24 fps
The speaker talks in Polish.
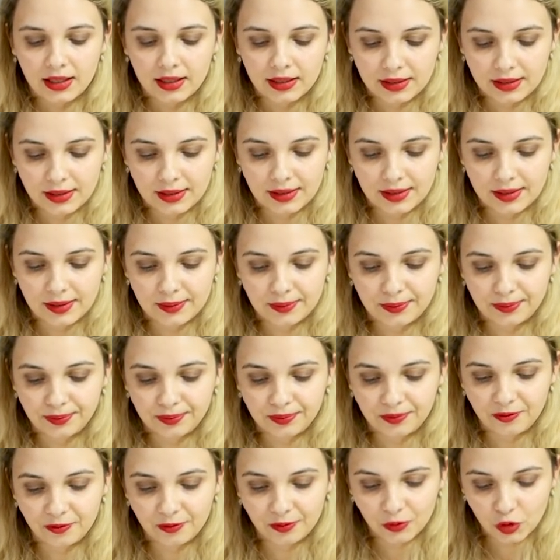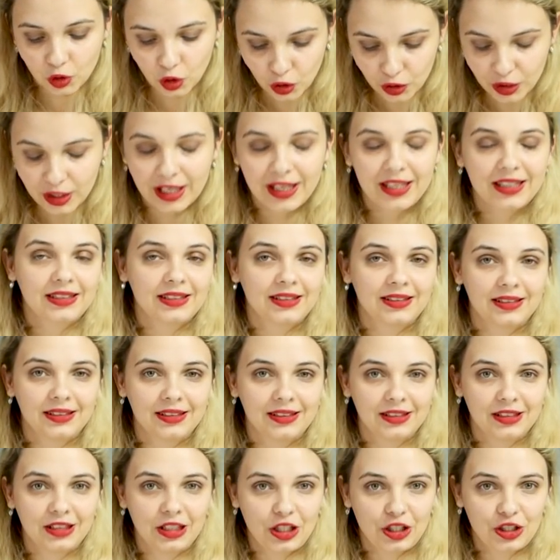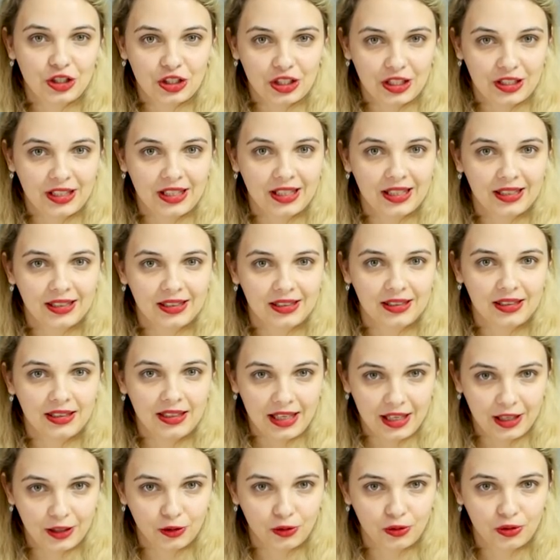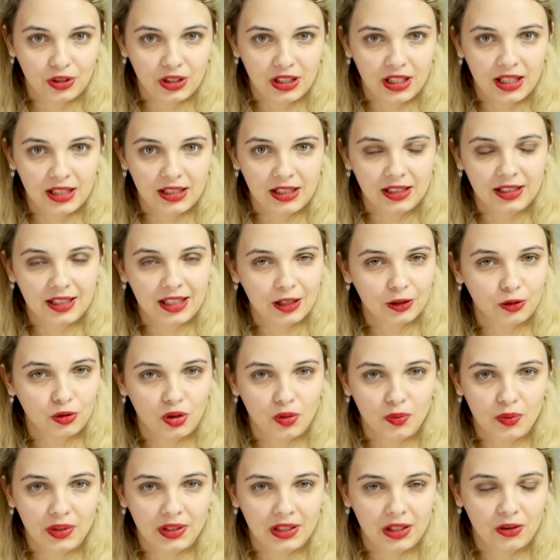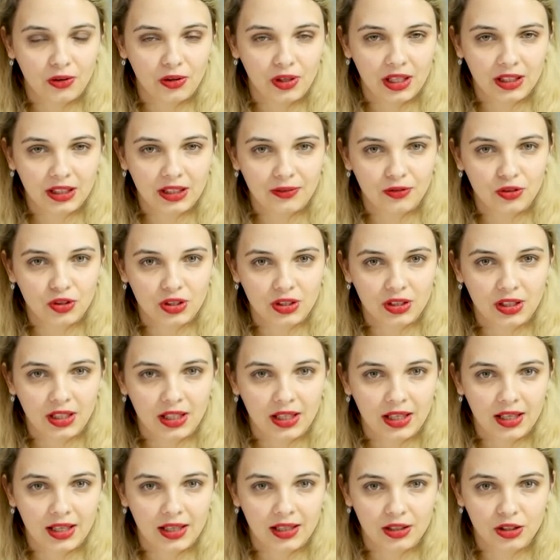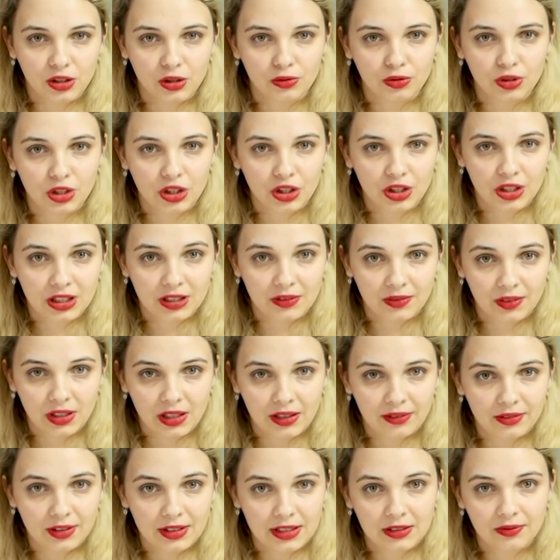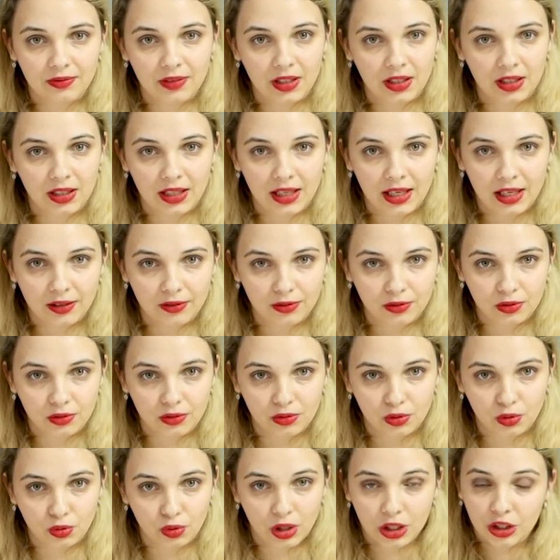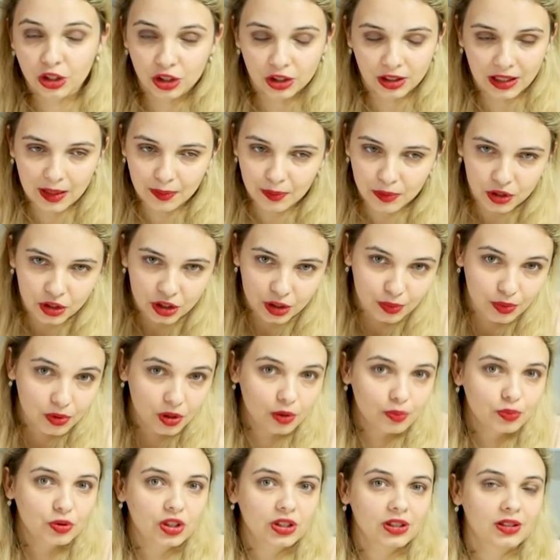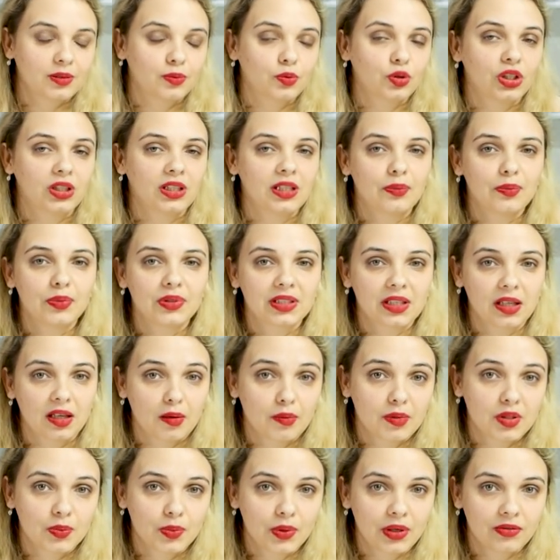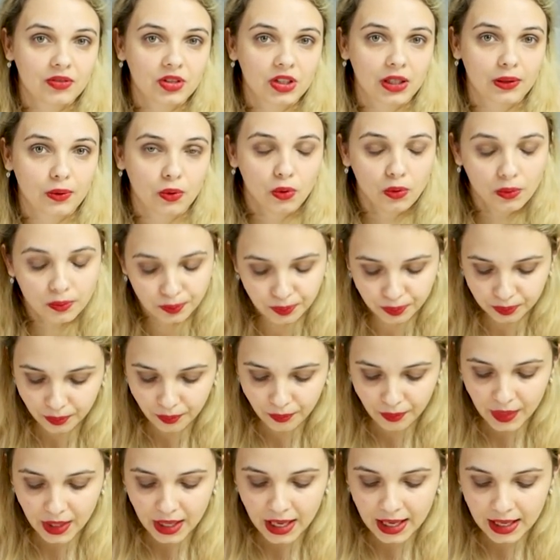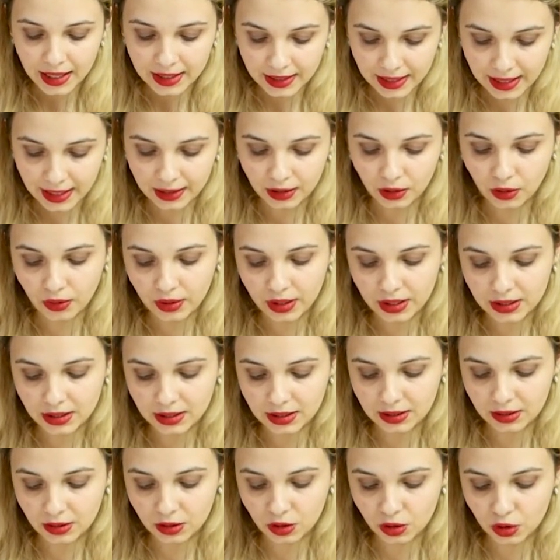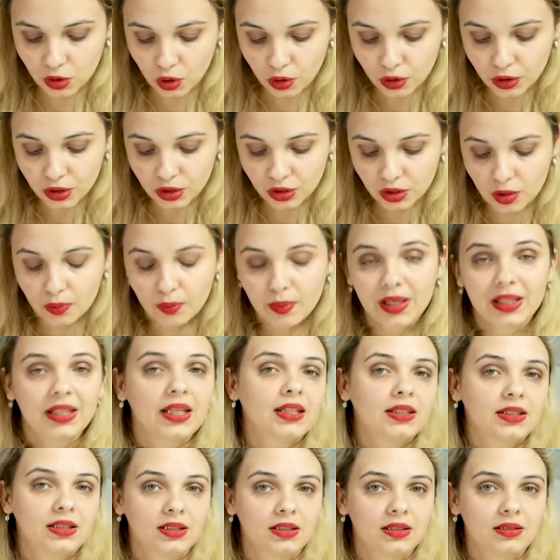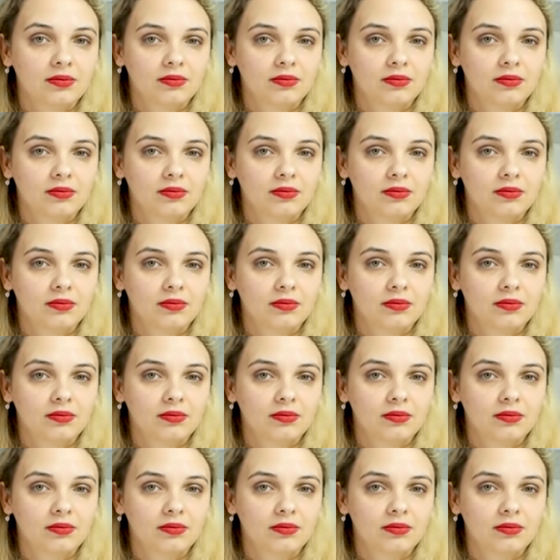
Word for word: Um, to nie jest streszczenie lektur. Nie, nie traktujmy tego jak te wszystkie książeczki z wydawnictwa Grek, które czytamy szybko przed, przed napisaniem sprawdzianu. Nie, to jest coś, co ma nas